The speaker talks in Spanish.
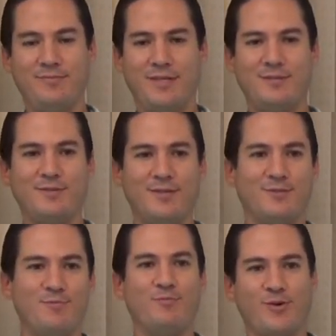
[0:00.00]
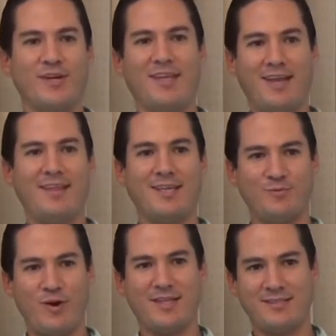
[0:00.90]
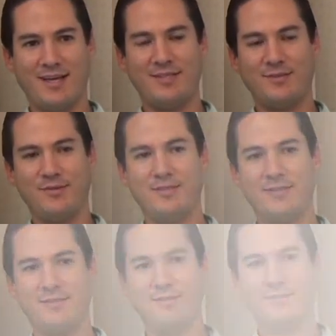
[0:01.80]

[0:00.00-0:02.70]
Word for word: es, es un porqué le das vueltas a las cosas.